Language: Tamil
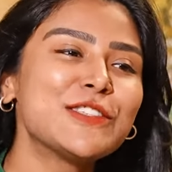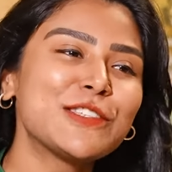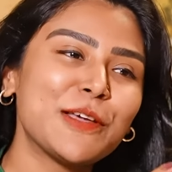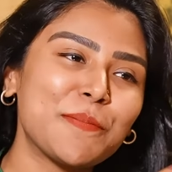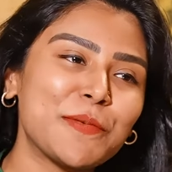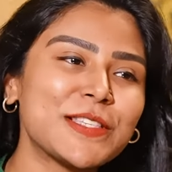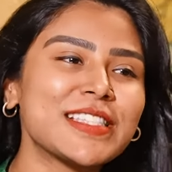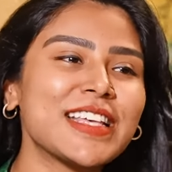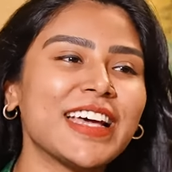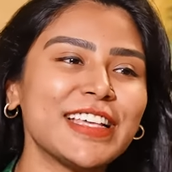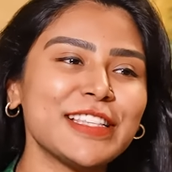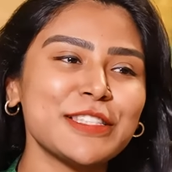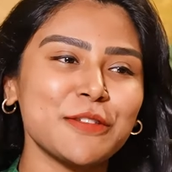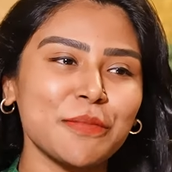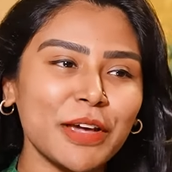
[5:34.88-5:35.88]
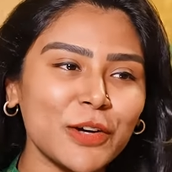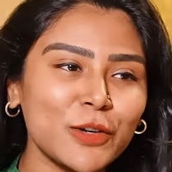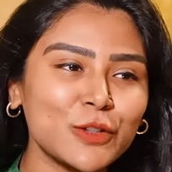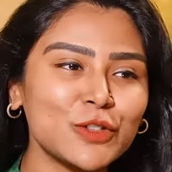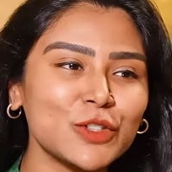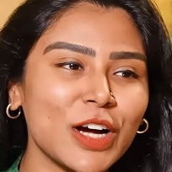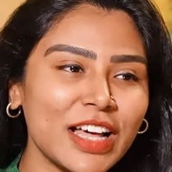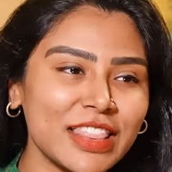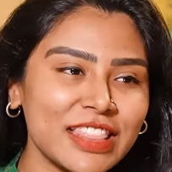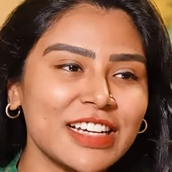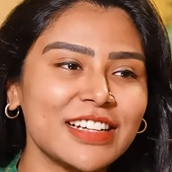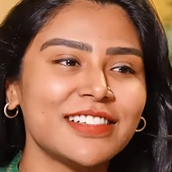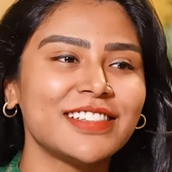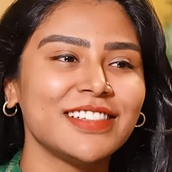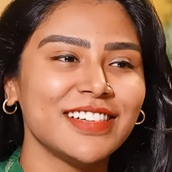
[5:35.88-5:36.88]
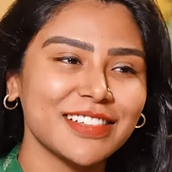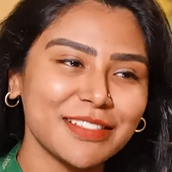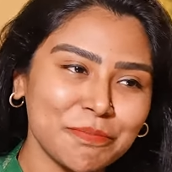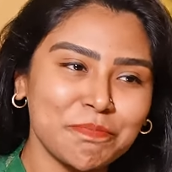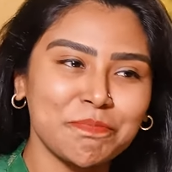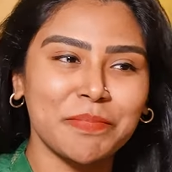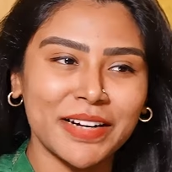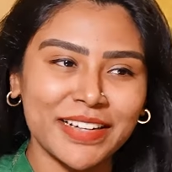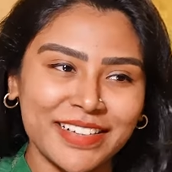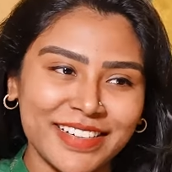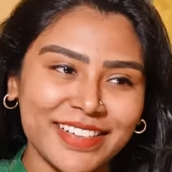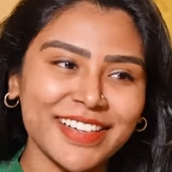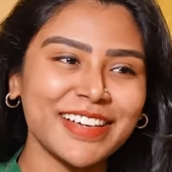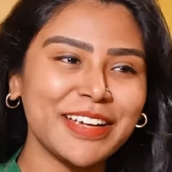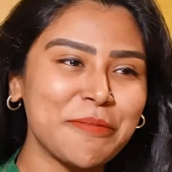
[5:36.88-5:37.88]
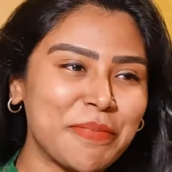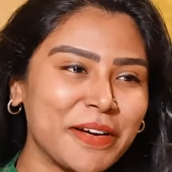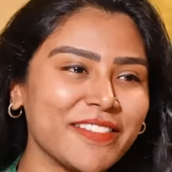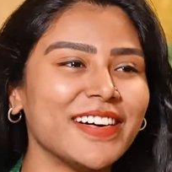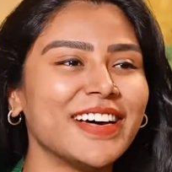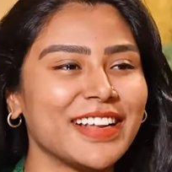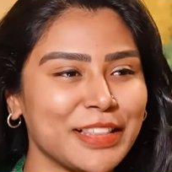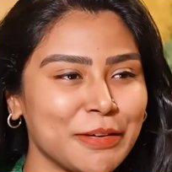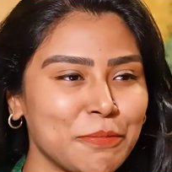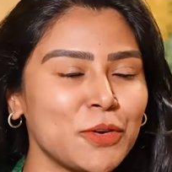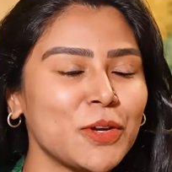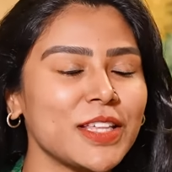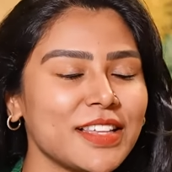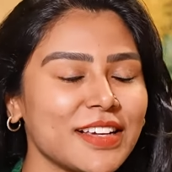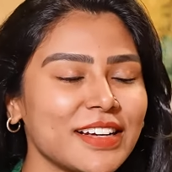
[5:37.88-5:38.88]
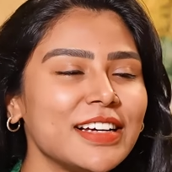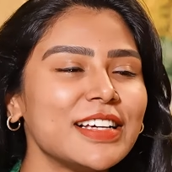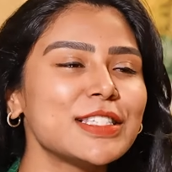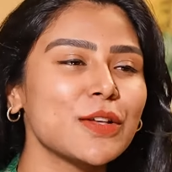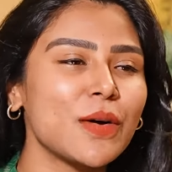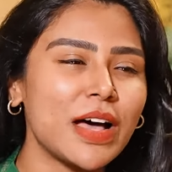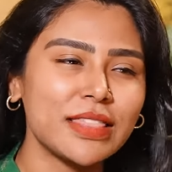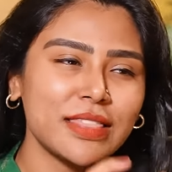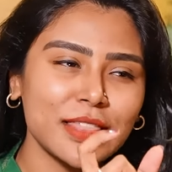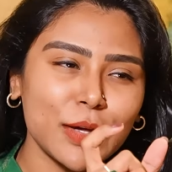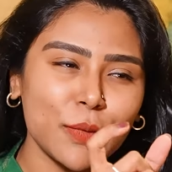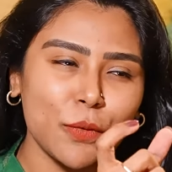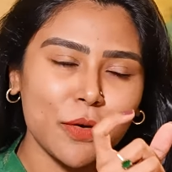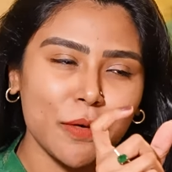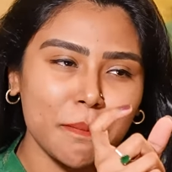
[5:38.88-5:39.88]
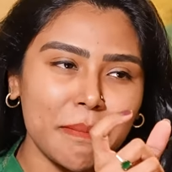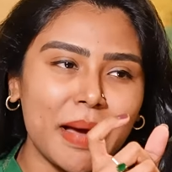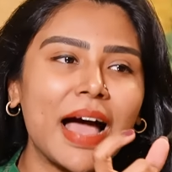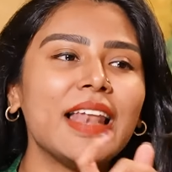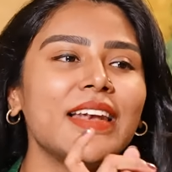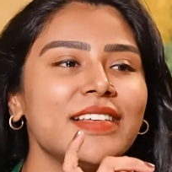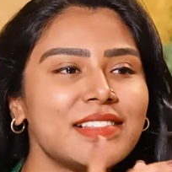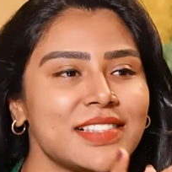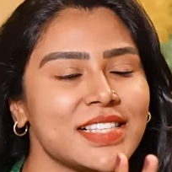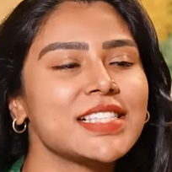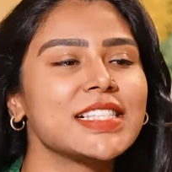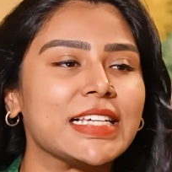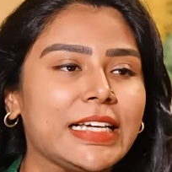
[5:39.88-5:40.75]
ஸோ இப்போ சயின்ஸுமே கொஞ்சம் அந்த பட்டு இப்படி வருது புரியுதுங்களா ஸோ அந்த ஒரு பேலன்ஸ் இஸ்